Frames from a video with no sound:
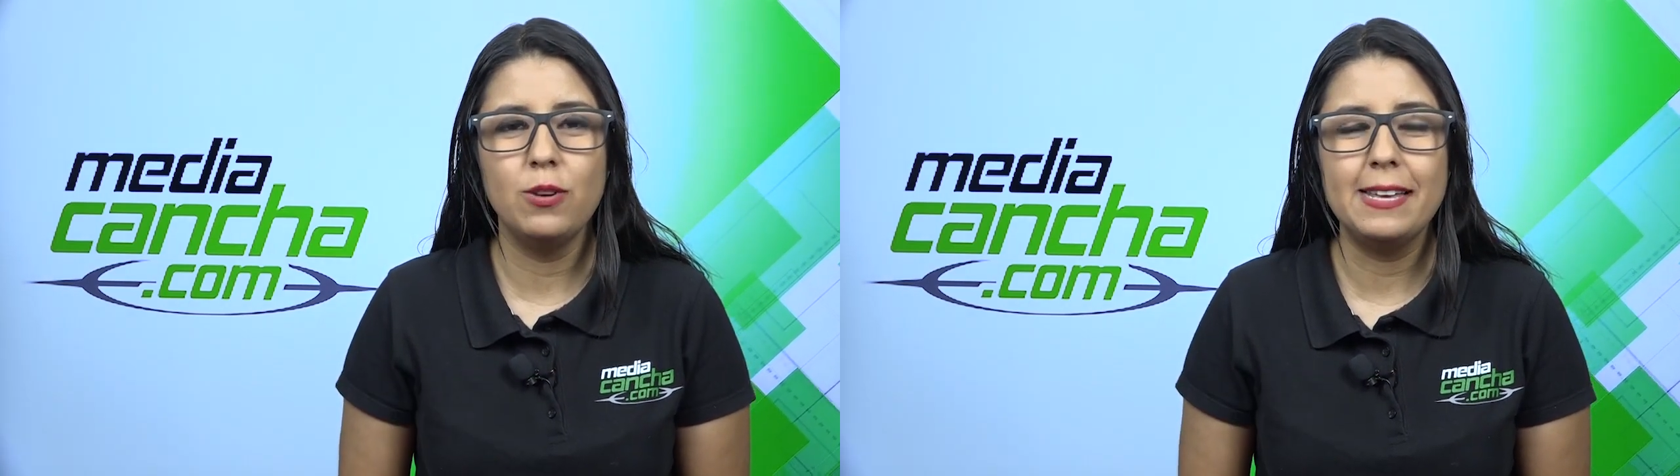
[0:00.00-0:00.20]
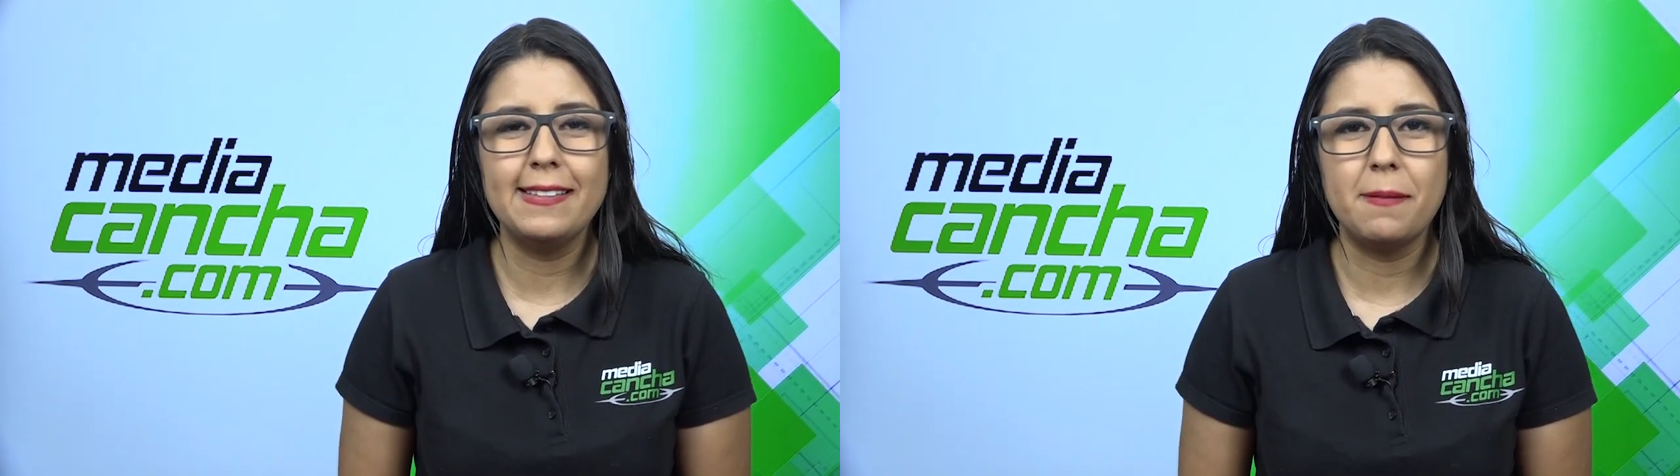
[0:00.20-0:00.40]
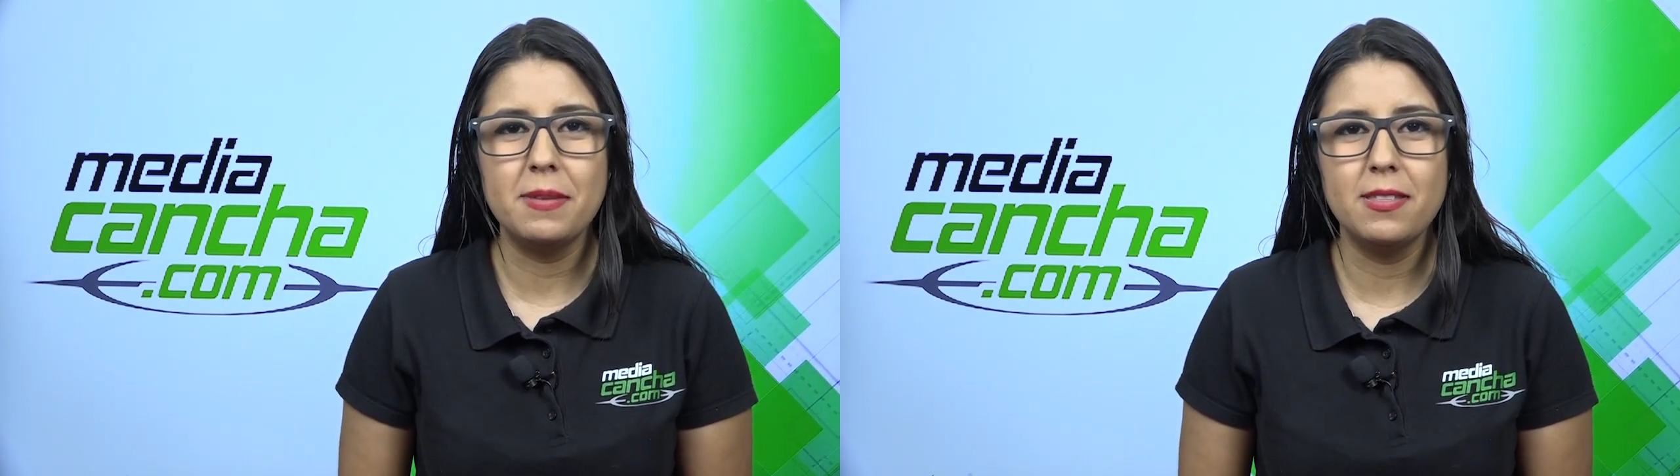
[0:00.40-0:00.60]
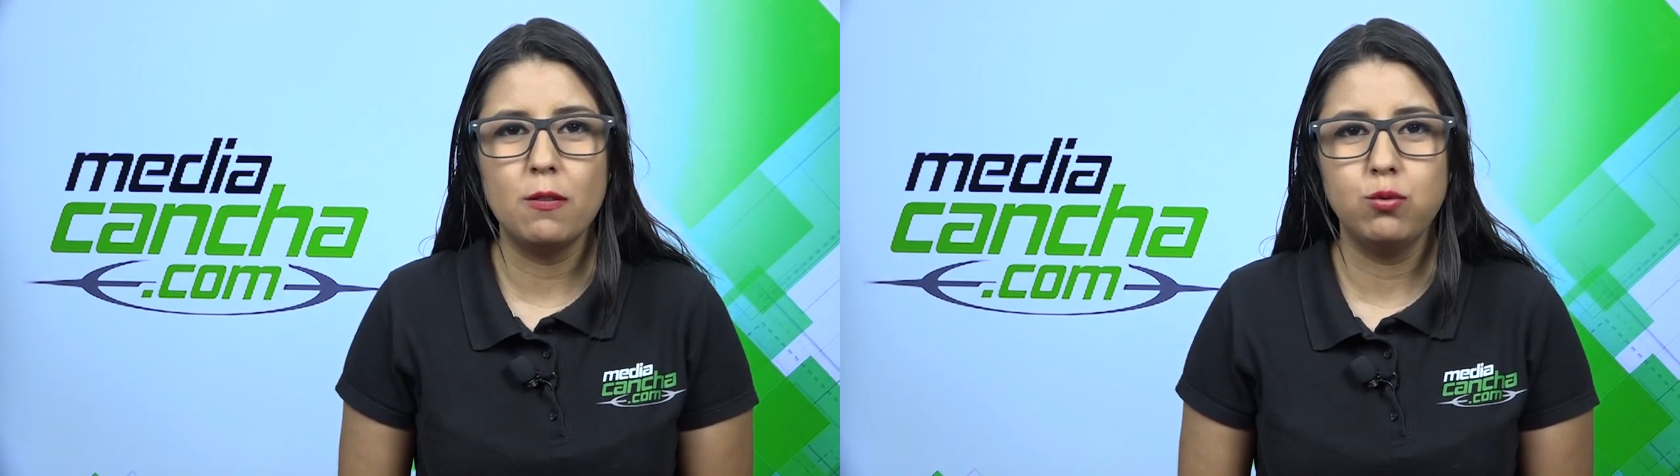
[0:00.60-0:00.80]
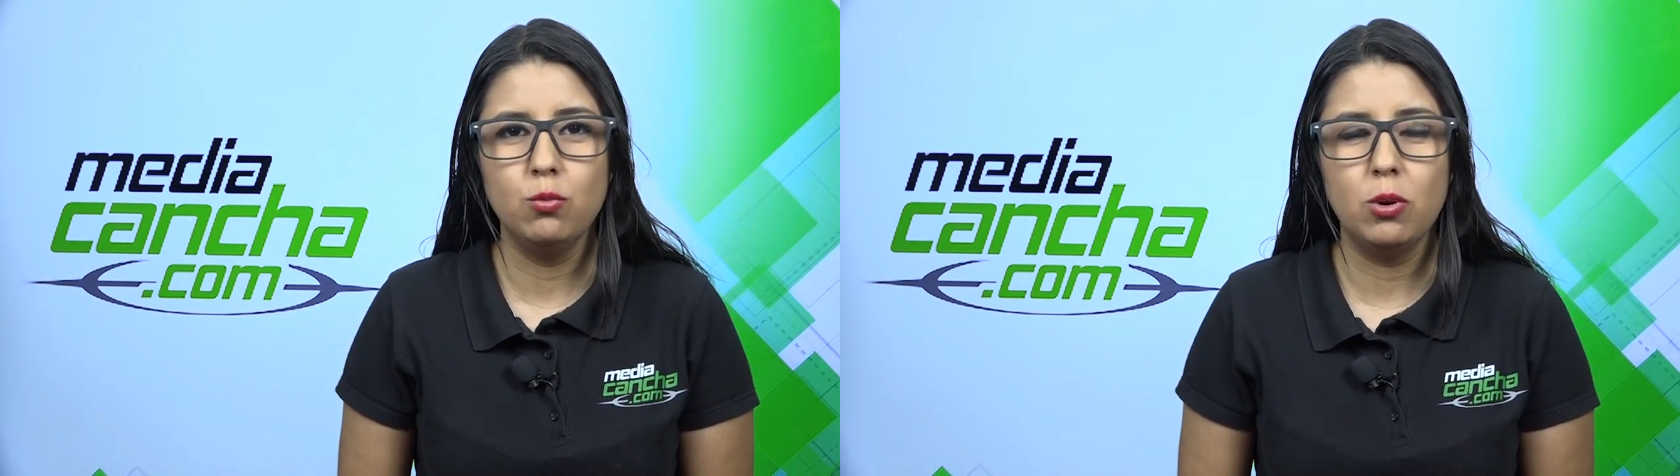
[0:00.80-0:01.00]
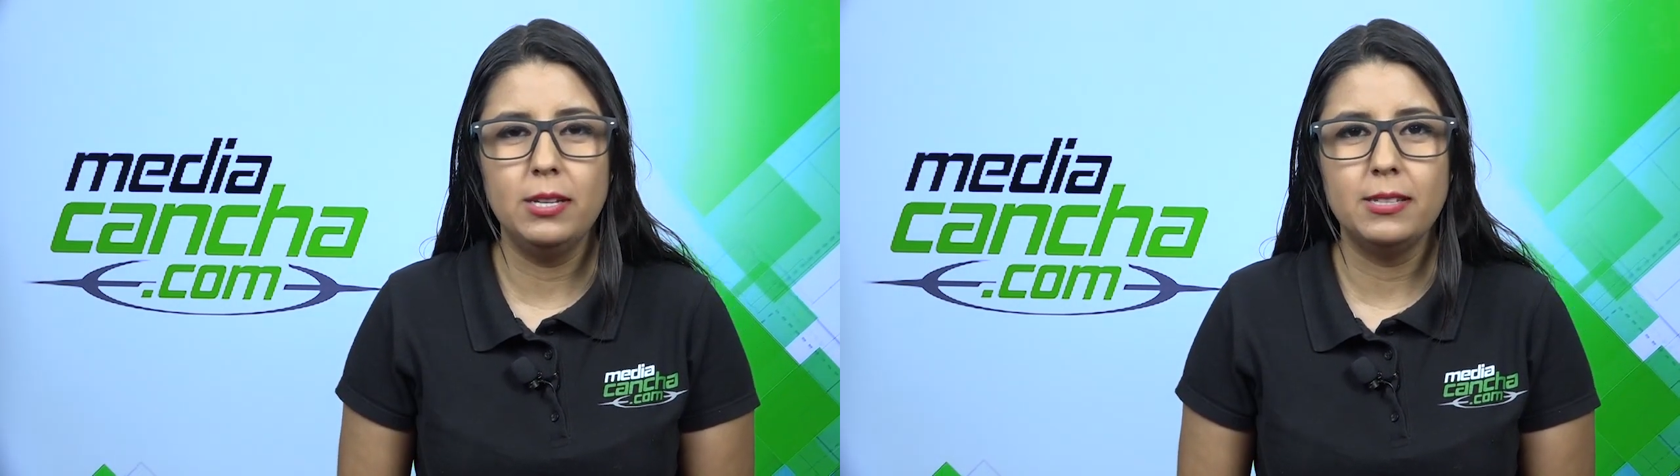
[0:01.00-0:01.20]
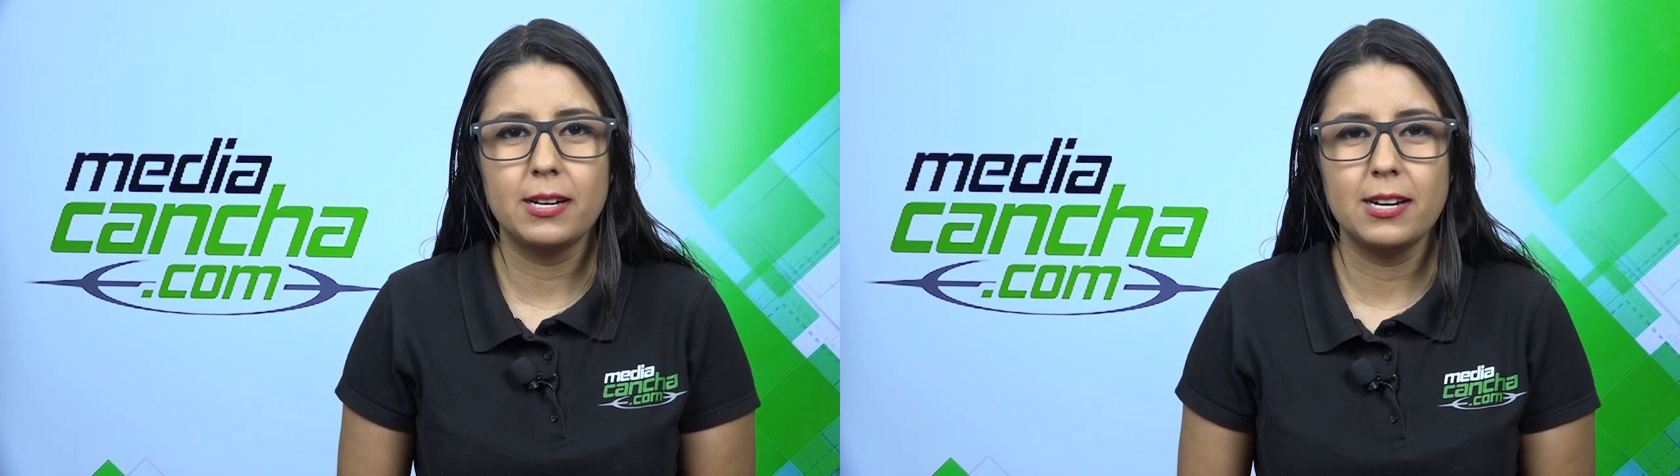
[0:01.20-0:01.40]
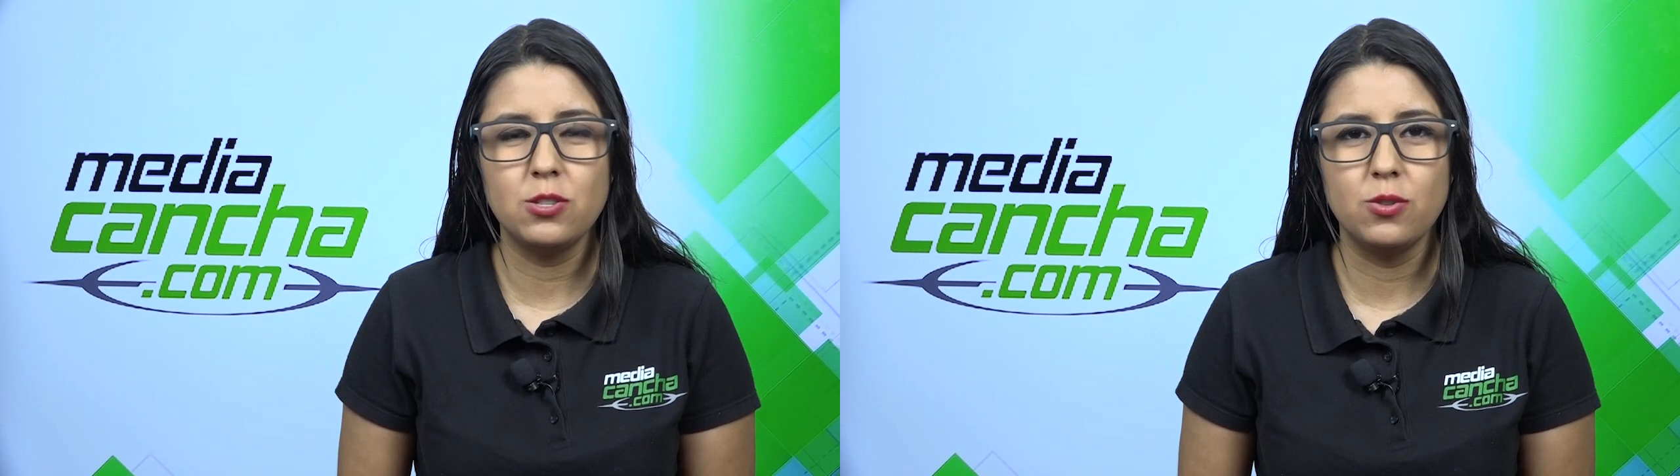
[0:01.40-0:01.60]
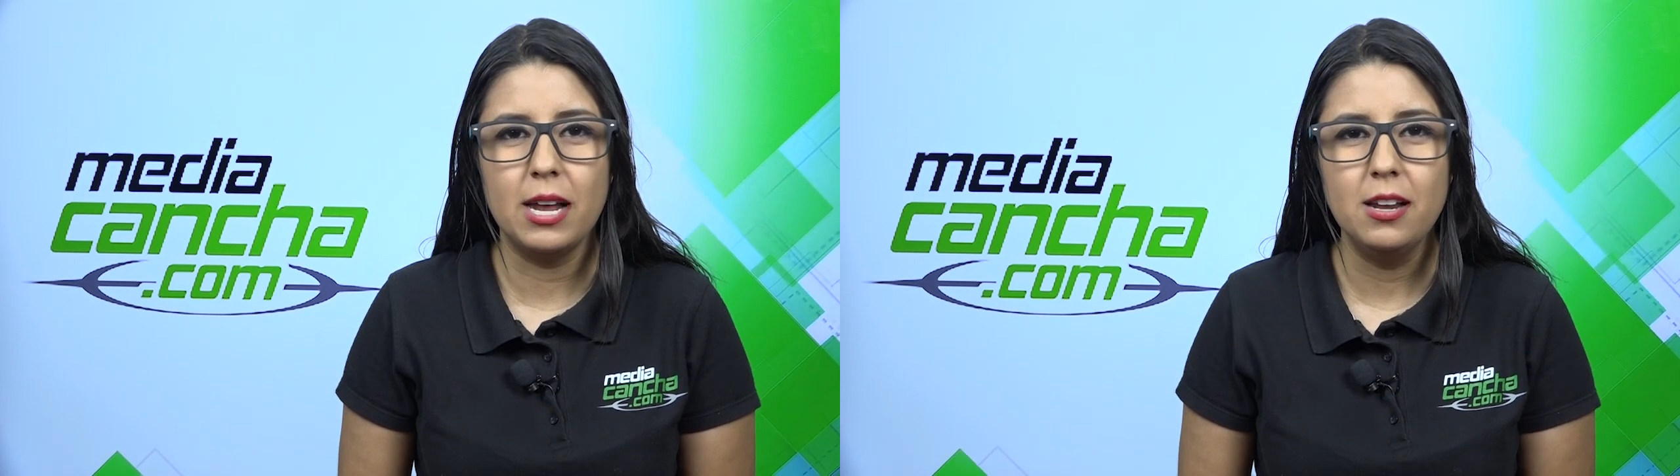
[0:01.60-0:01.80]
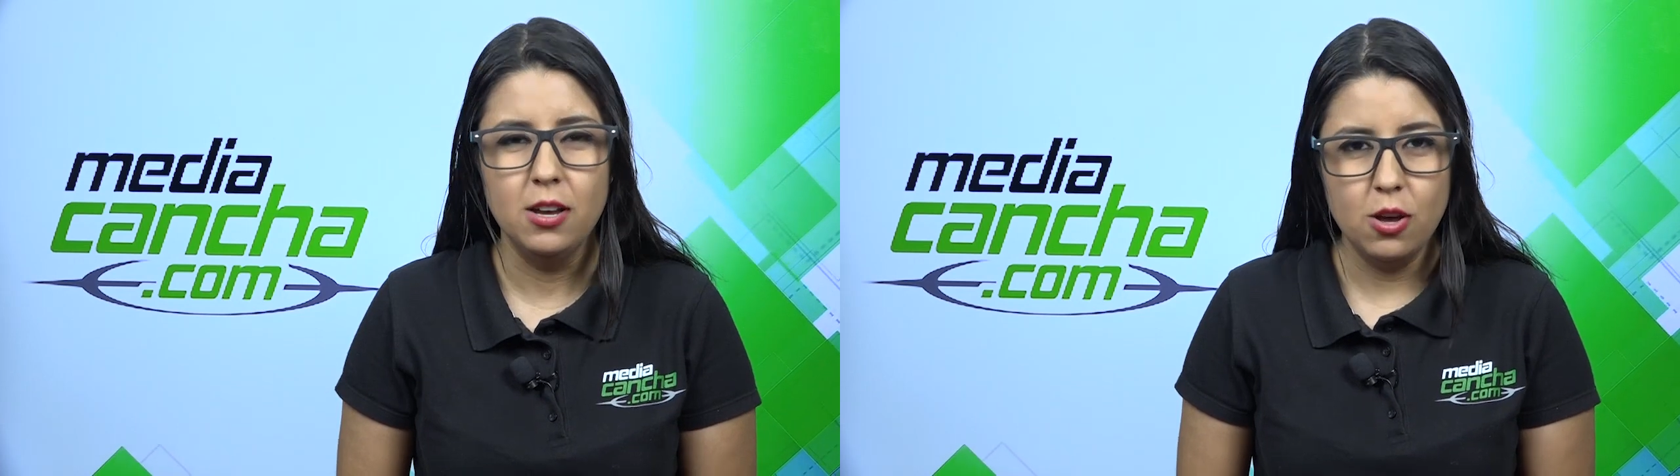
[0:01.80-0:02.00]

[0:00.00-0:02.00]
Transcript: y también del fútbol internacional.